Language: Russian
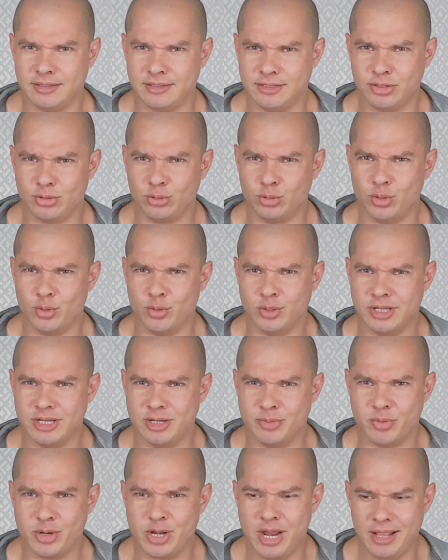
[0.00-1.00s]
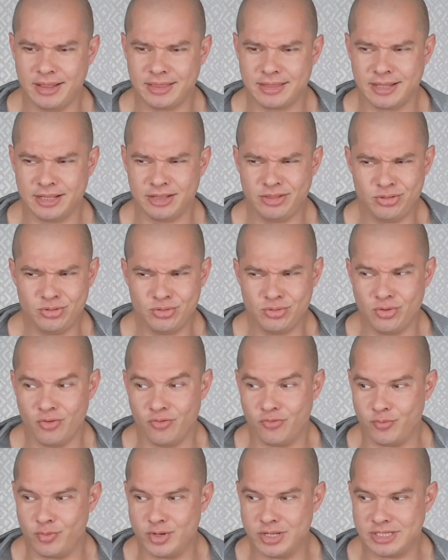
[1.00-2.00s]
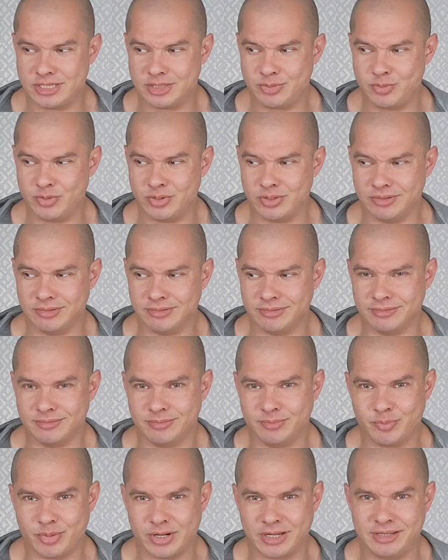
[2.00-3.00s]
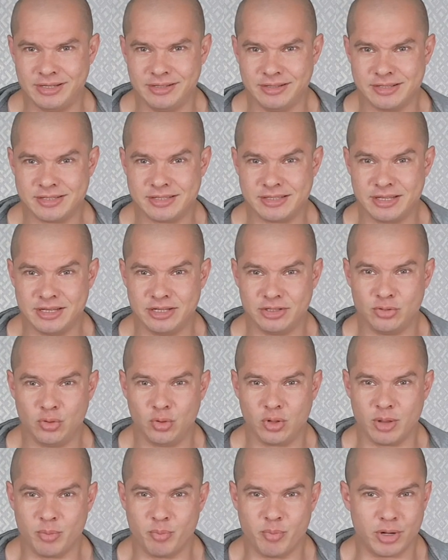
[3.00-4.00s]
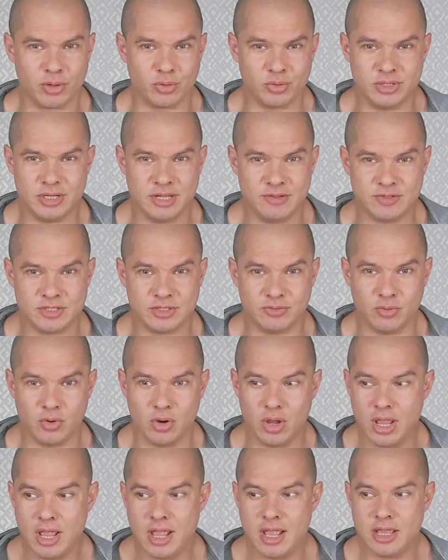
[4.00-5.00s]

Ерундовина неприятная, но, в принципе, продлилось это недолго, пару дней всего.